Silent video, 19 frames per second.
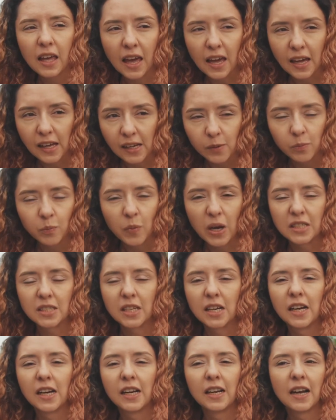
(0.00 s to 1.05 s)
que va a
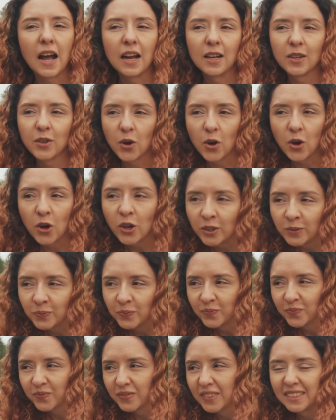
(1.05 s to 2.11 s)
ser algo
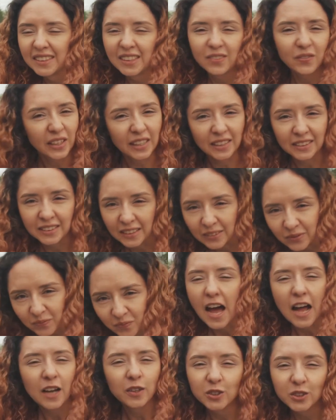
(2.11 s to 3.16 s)
diferente
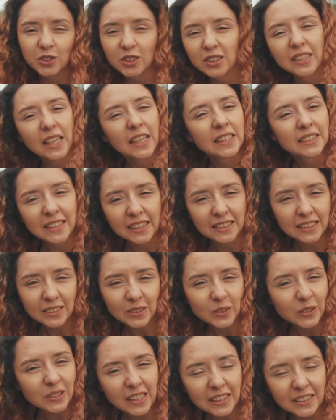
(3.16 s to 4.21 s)
algunos de ustedes ya están
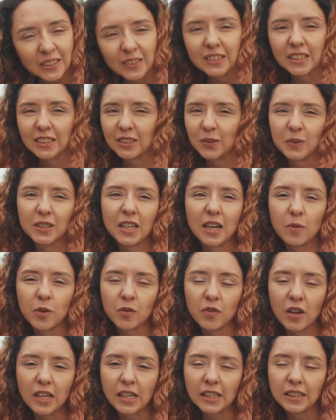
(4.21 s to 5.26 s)
suscritos y eso me tiene muy
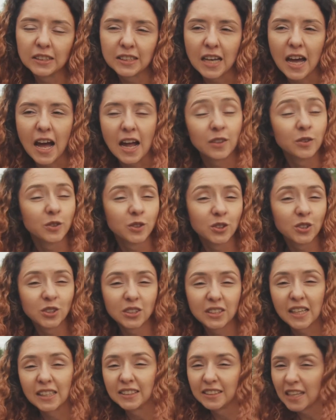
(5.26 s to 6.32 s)
feliz. Algunos de
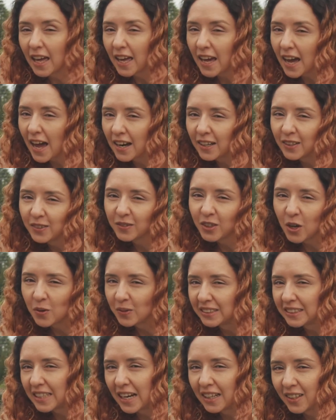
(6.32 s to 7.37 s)
ustedes ya dejaron
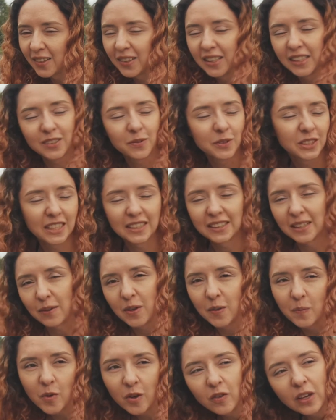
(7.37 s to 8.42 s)
comentario y eso me tiene
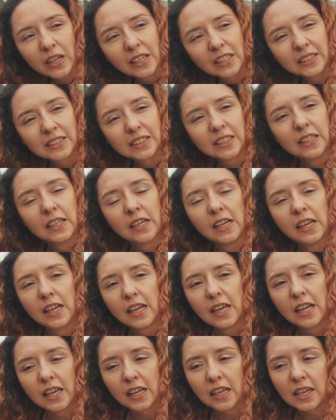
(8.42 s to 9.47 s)
también muy feliz.
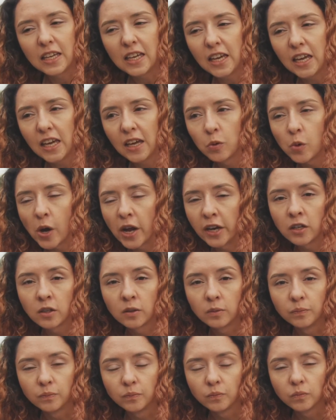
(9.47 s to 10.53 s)
Y bueno,